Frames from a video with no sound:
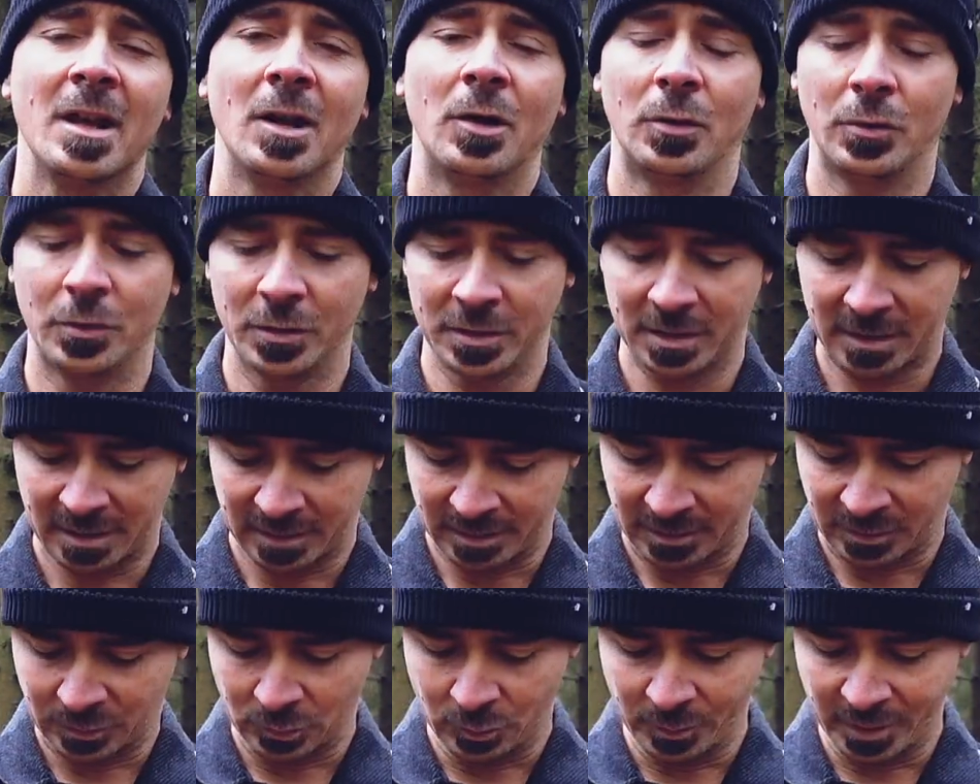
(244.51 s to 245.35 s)
und
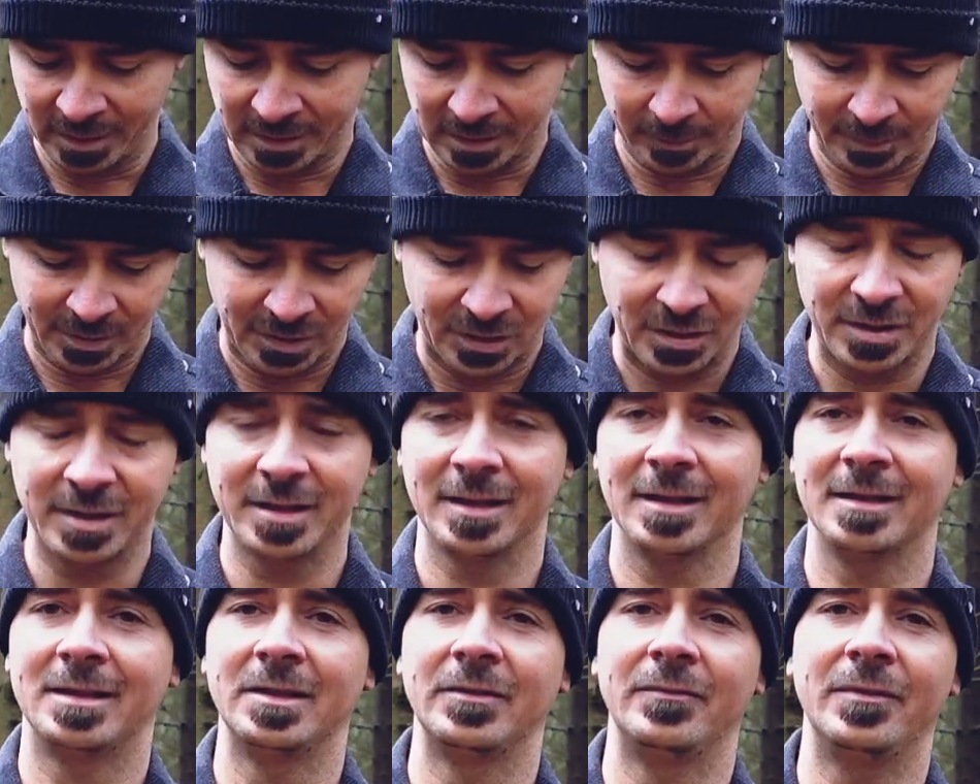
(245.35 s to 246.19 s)
somit habe ich
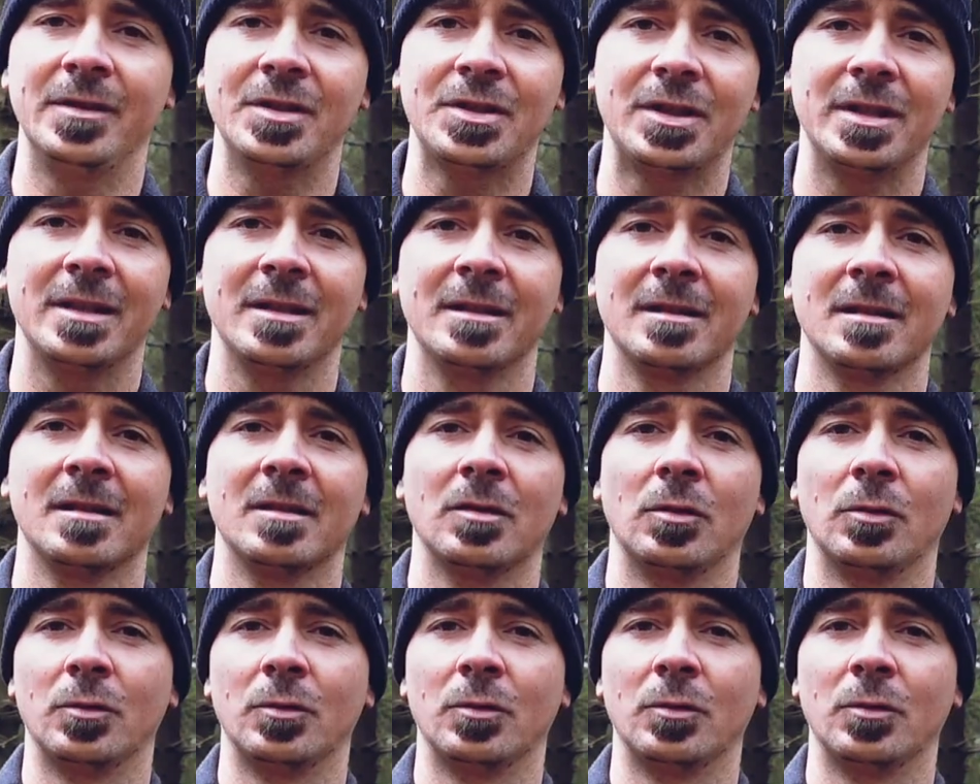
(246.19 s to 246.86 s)
hier die wichtigen